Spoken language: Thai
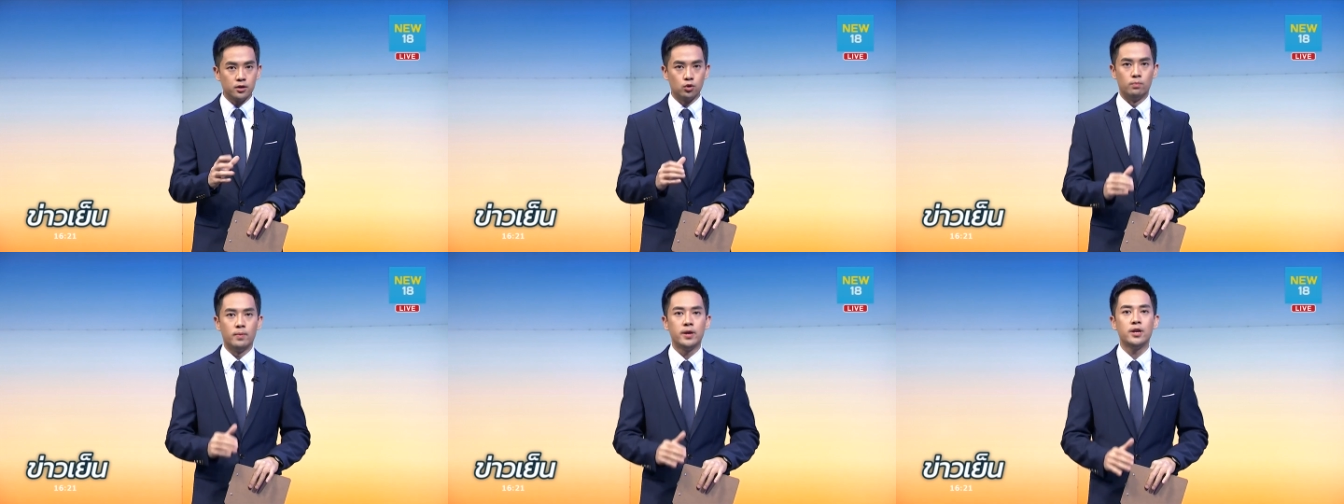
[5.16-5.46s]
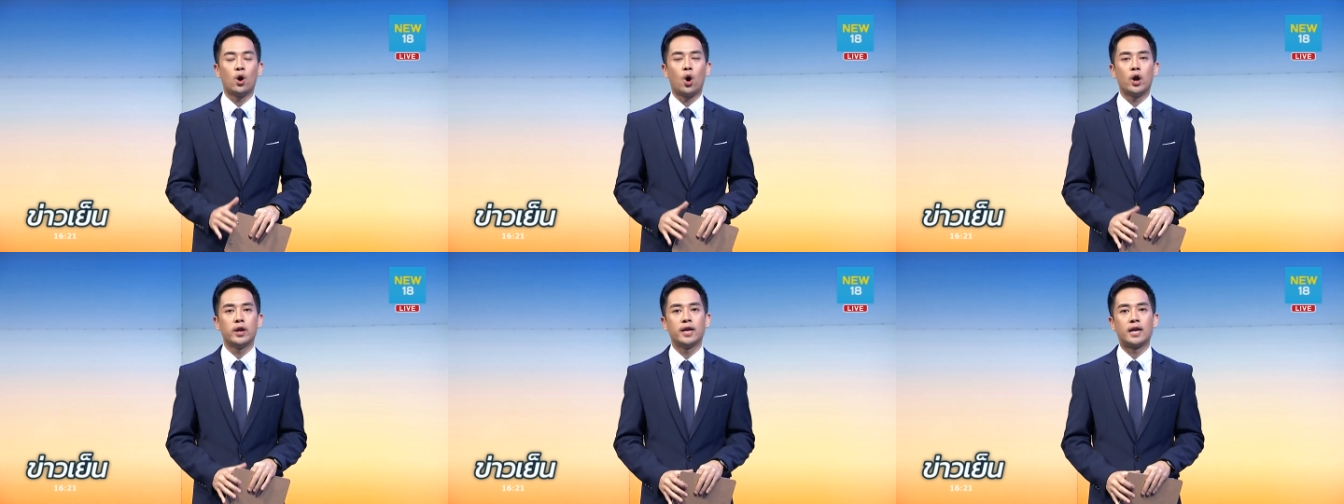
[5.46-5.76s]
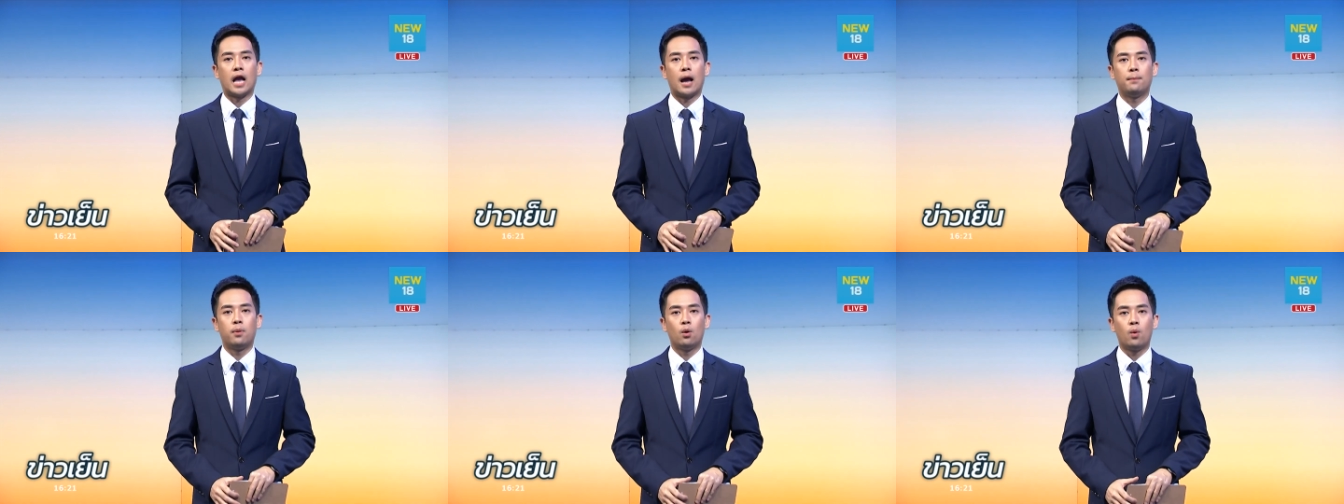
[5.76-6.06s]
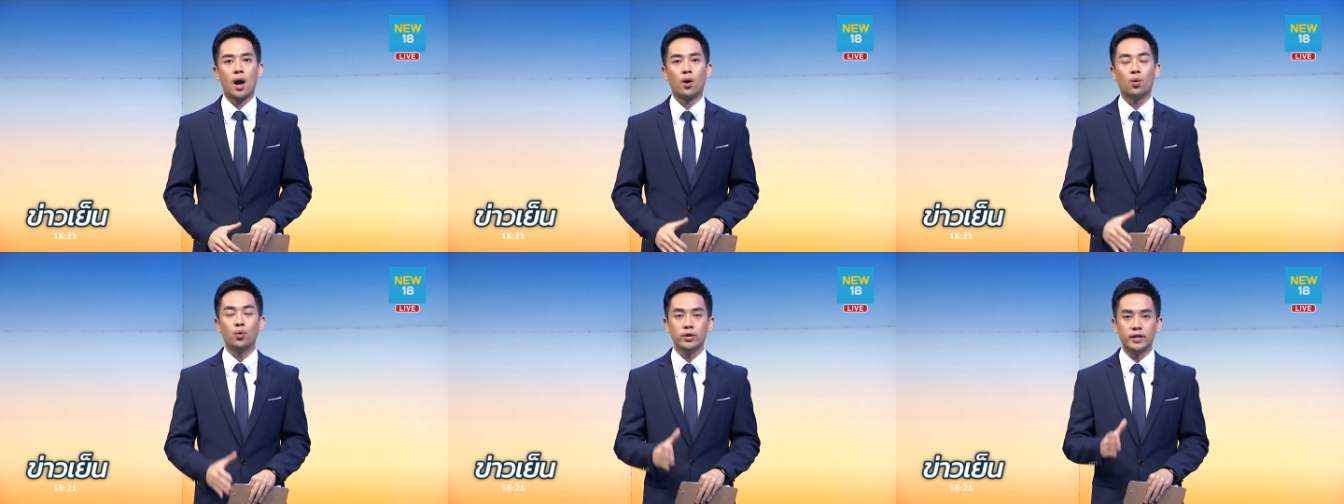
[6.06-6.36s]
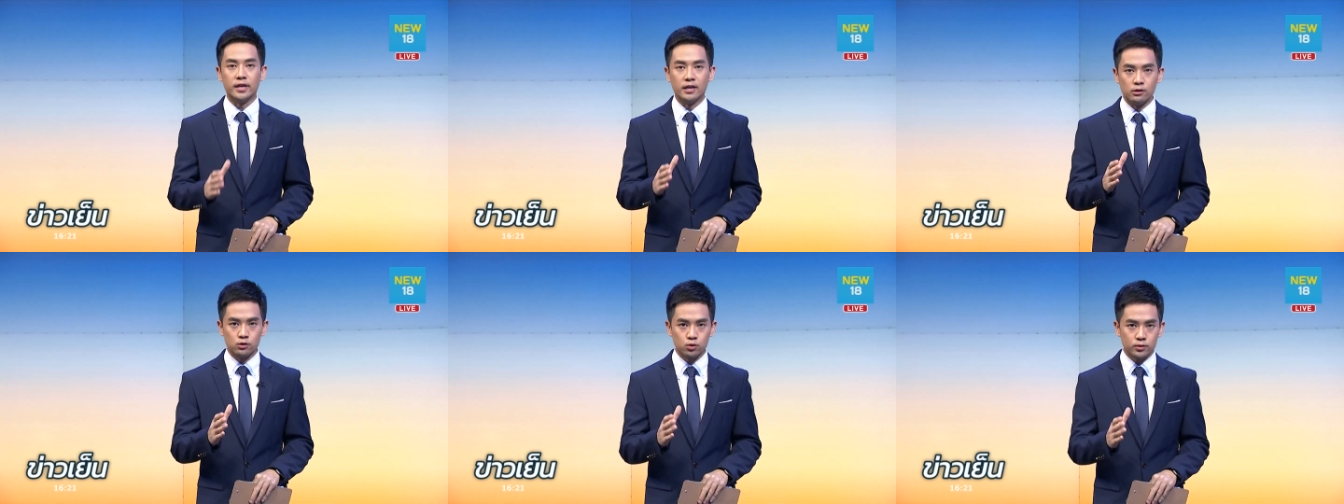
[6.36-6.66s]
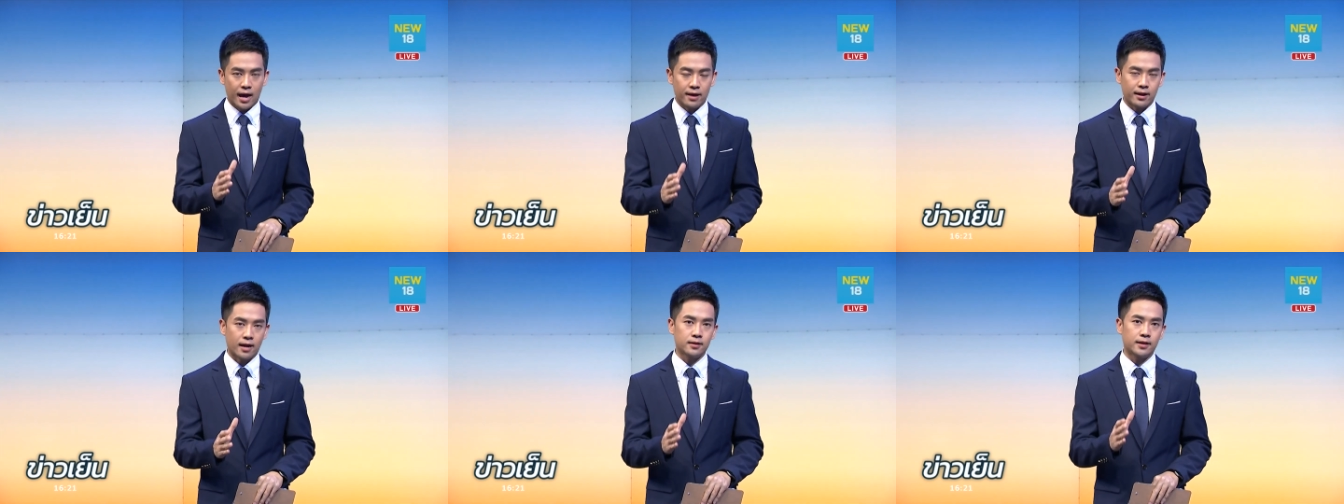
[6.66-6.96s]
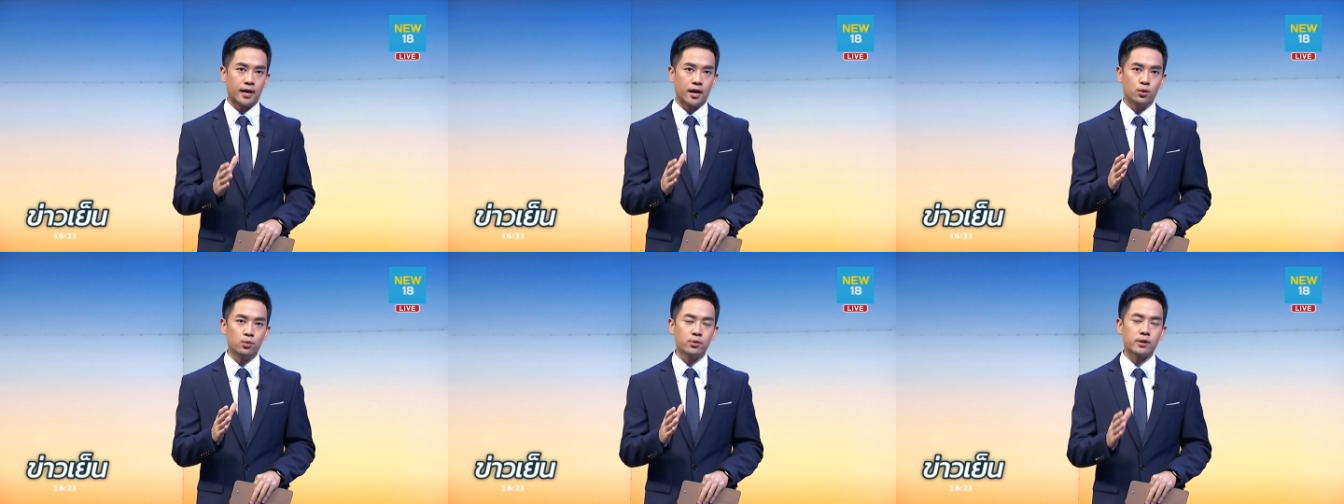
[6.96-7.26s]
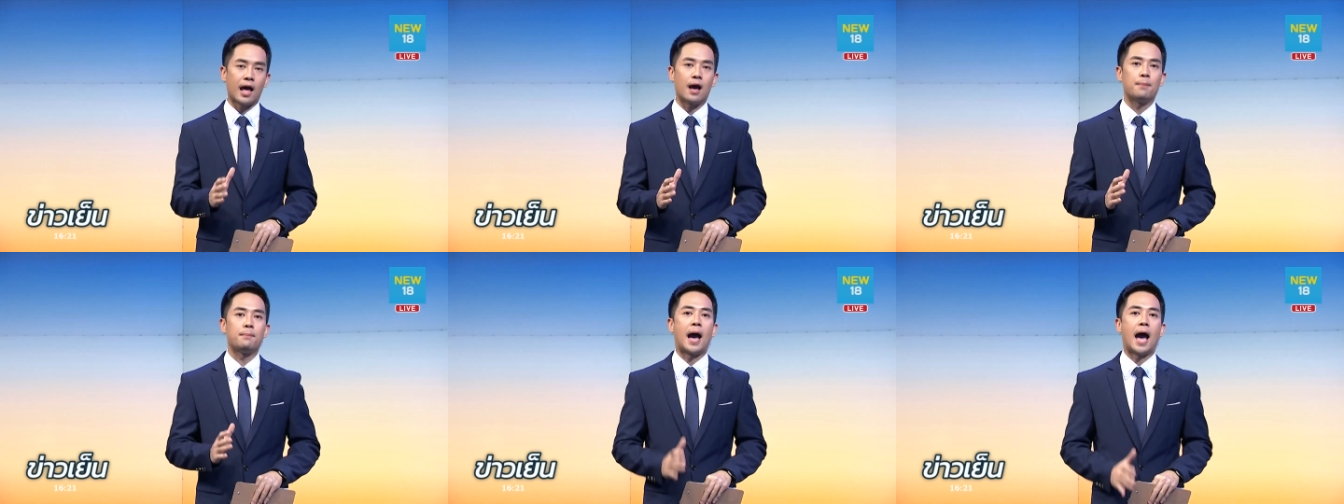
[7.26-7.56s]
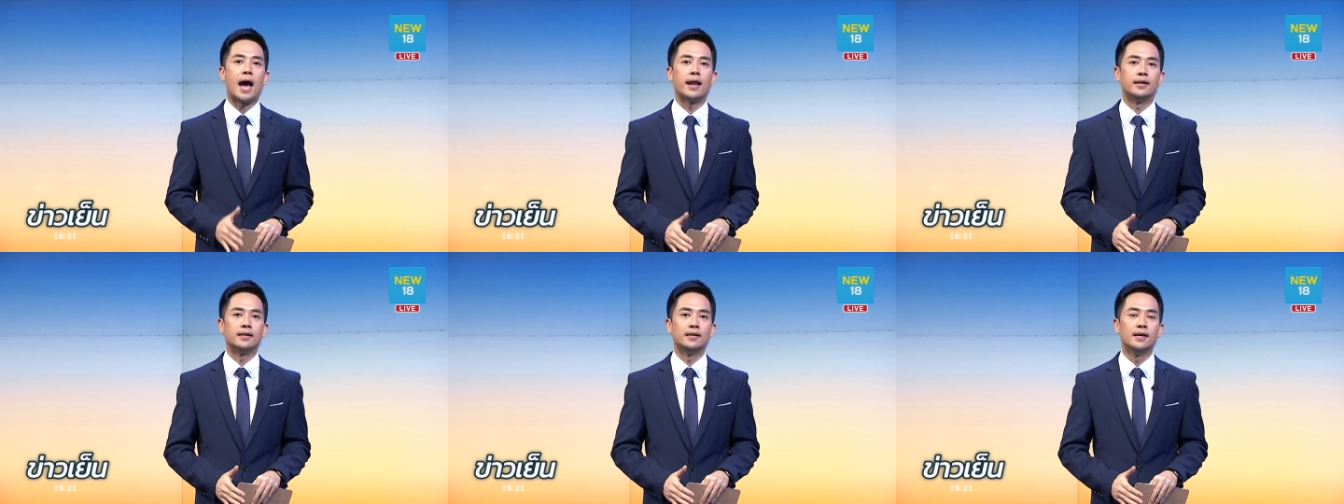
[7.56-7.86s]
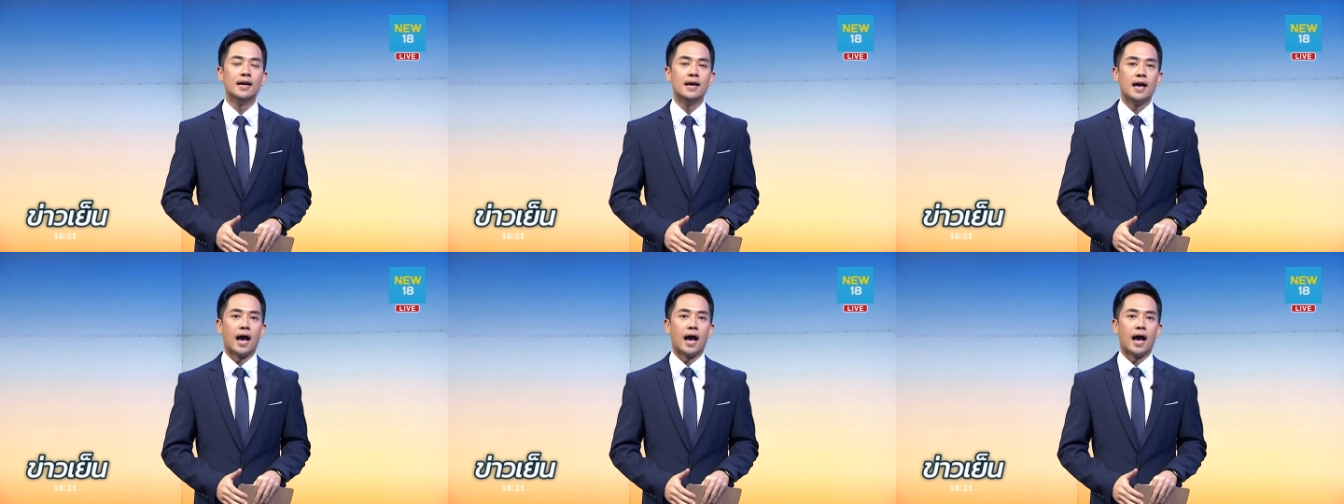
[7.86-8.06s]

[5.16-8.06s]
องอยู่ไม่น้อยนะครับเพราะว่าคุณหญิงสุดารัตน์เกยุราพันธ์